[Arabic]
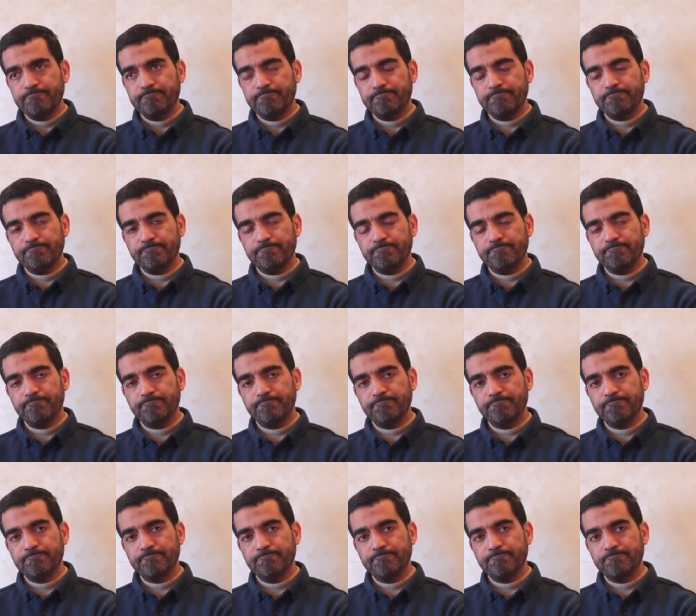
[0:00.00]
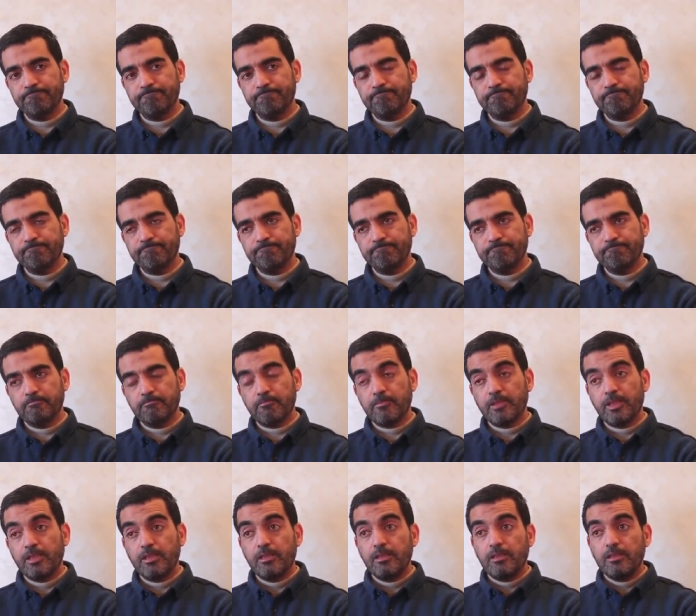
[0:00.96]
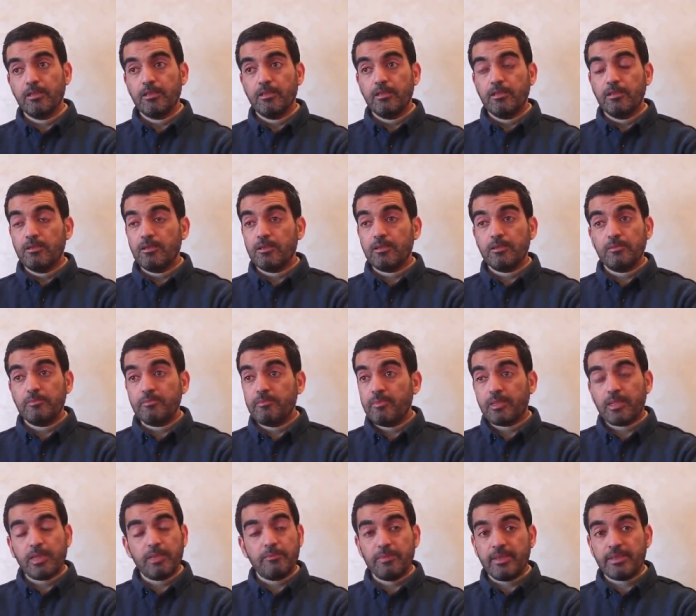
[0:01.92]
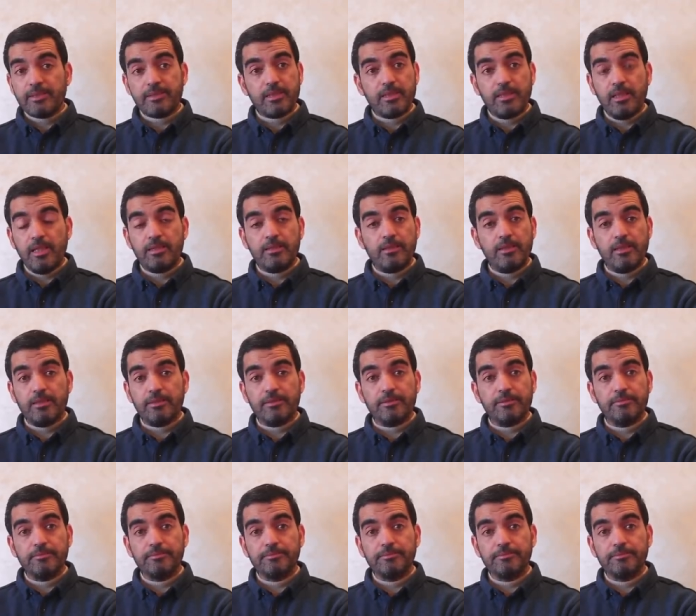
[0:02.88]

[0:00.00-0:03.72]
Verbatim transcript: الوالده ديالو كيف نيه باقا أه، مأثرة لحد الآن